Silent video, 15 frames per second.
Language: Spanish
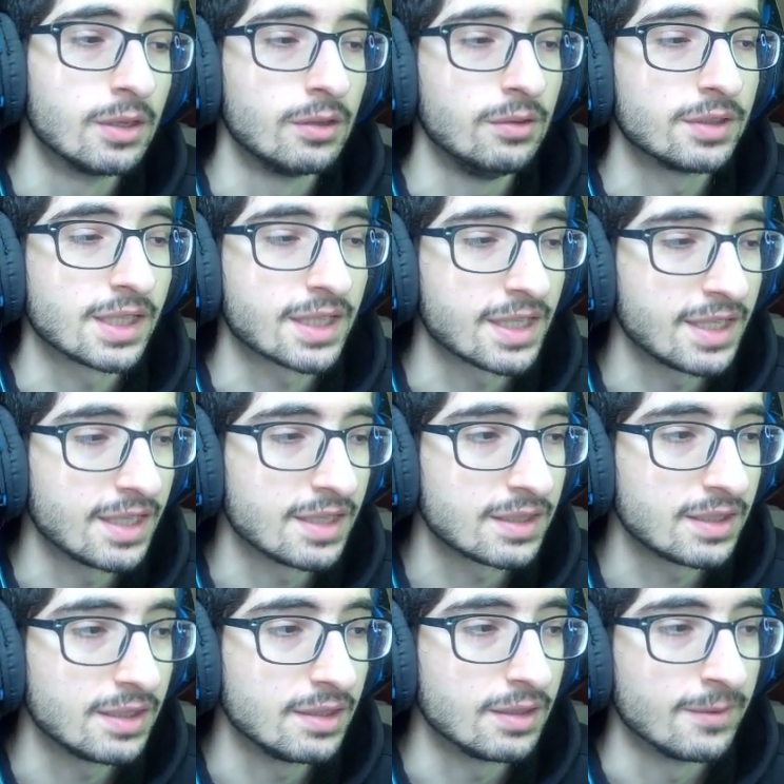Lo que quiere
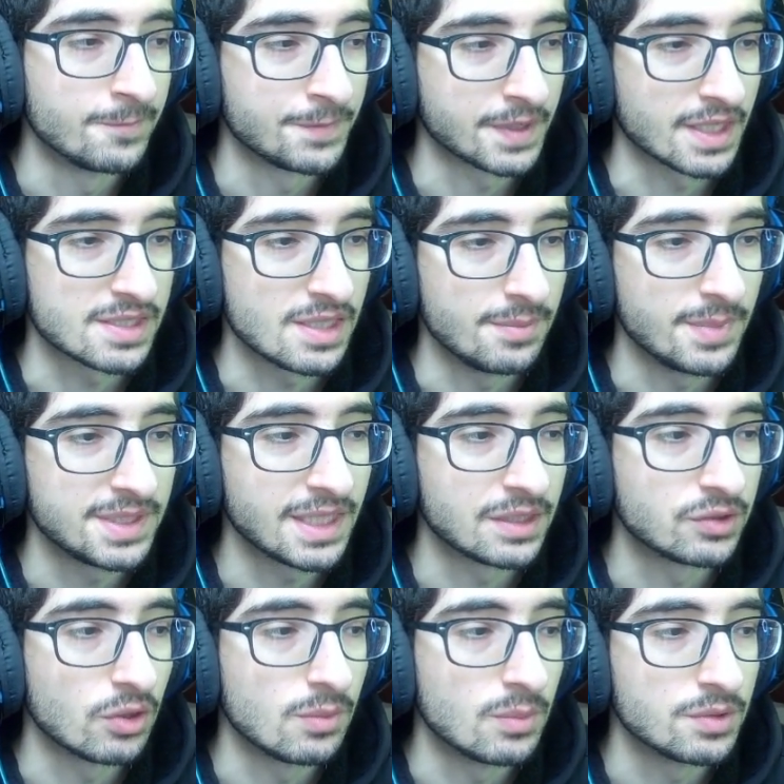decir que si le mete a
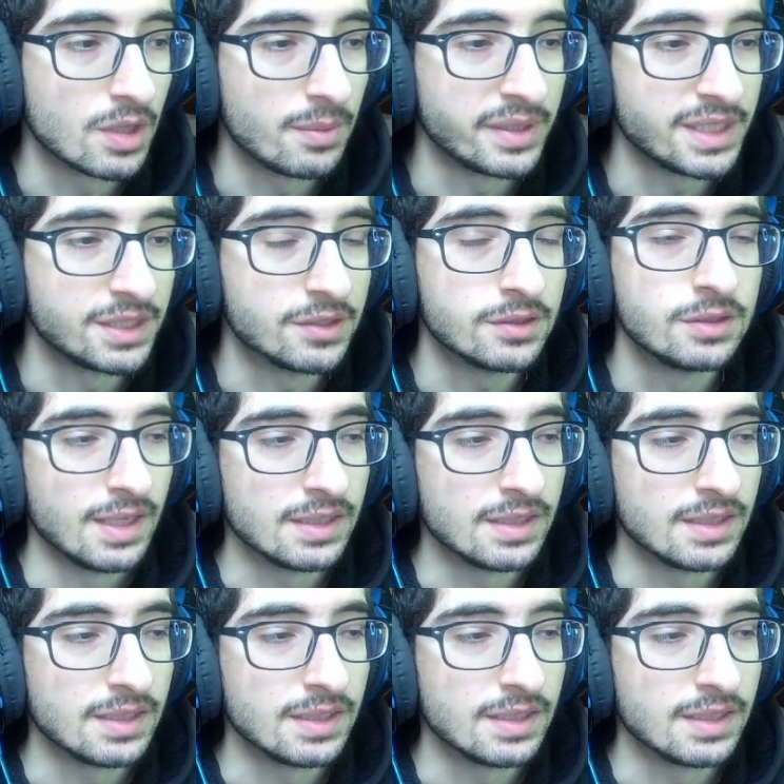todo el mundo el veneno,